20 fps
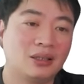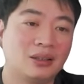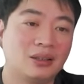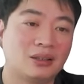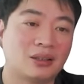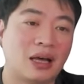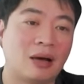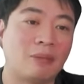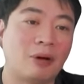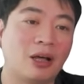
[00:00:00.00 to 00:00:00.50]

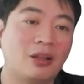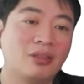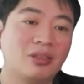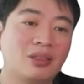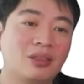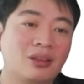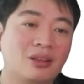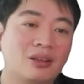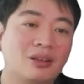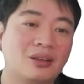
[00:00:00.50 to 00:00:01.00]

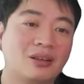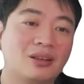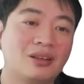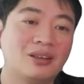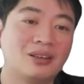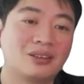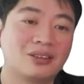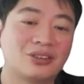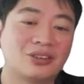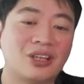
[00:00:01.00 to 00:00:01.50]
다만
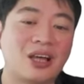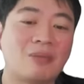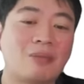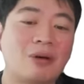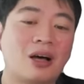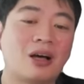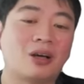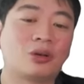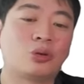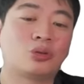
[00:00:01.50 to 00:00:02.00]

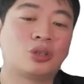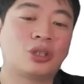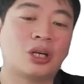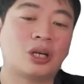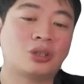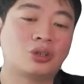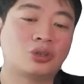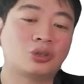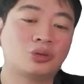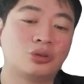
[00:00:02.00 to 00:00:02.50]
그나마 교체가
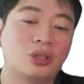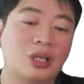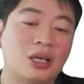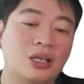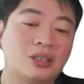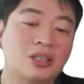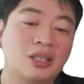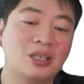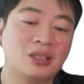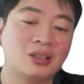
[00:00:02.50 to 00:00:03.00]
쉬운
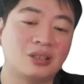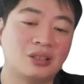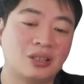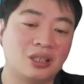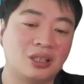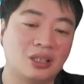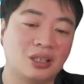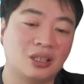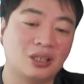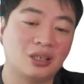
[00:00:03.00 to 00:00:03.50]

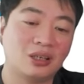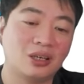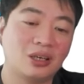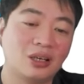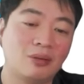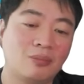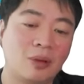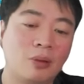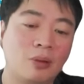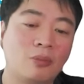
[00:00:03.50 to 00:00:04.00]
SSD
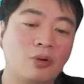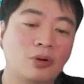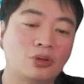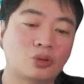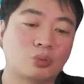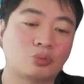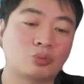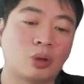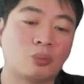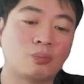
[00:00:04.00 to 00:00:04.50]
메모리
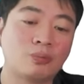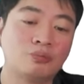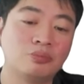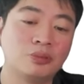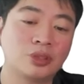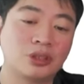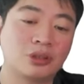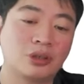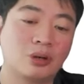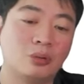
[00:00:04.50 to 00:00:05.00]
좀
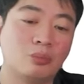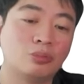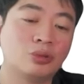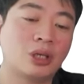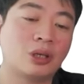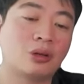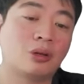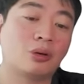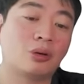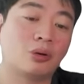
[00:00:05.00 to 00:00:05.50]
저품질인 거
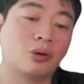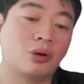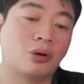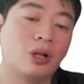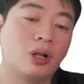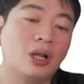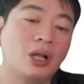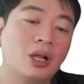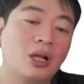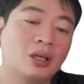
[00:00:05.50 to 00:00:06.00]
무시해도 되고요
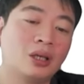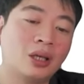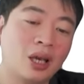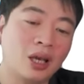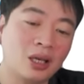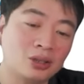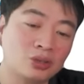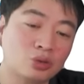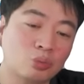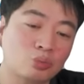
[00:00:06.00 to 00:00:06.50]

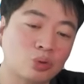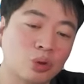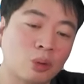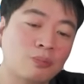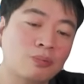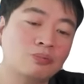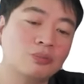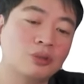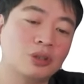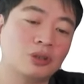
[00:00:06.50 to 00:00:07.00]
케이스 좀
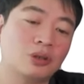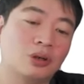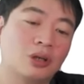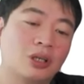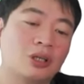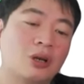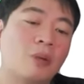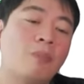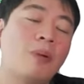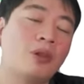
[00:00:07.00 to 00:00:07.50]
저품질인 거
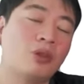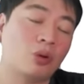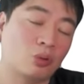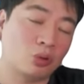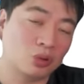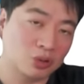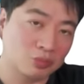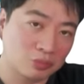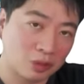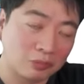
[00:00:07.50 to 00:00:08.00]
그냥 옆판 열고
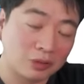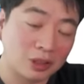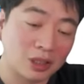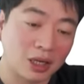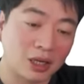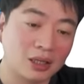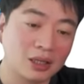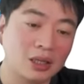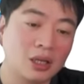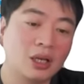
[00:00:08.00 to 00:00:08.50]
쓰면
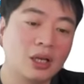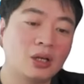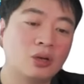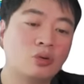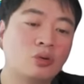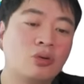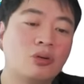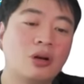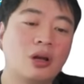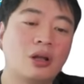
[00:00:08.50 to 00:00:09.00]
됩니다
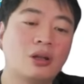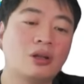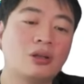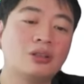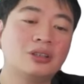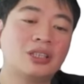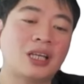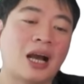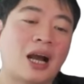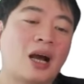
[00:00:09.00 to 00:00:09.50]

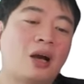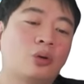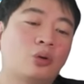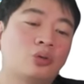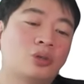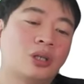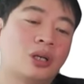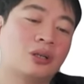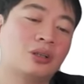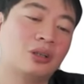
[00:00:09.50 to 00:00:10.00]
쿨러는 자가
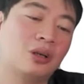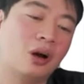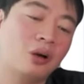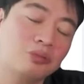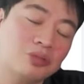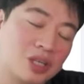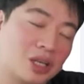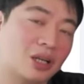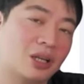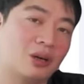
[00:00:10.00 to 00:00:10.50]
교체가 그리
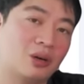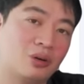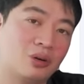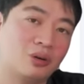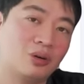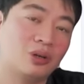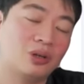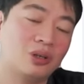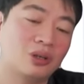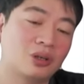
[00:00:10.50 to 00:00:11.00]
없잖아요
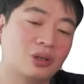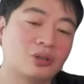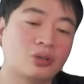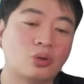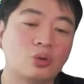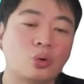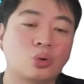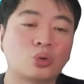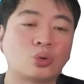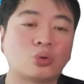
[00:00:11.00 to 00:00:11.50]
그래서
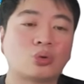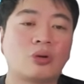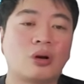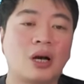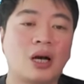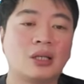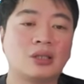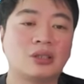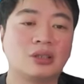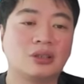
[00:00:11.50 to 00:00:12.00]
요
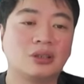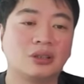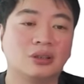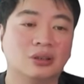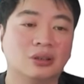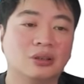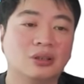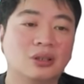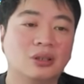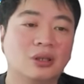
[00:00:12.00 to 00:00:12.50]

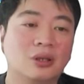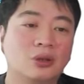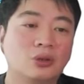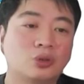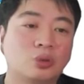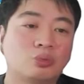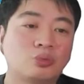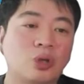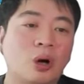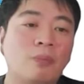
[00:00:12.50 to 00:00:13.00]
정도까지는
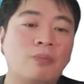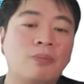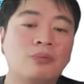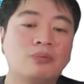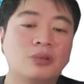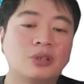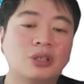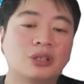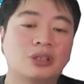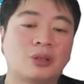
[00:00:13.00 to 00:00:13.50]
좀
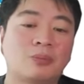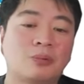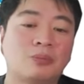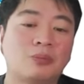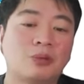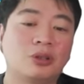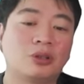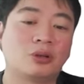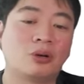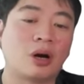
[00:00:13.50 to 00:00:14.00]
저품질
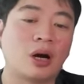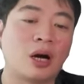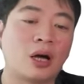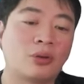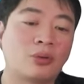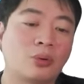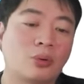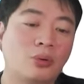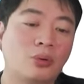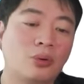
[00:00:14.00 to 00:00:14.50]
제품이
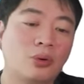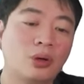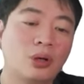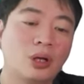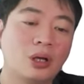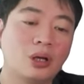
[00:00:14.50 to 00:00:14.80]
들어가도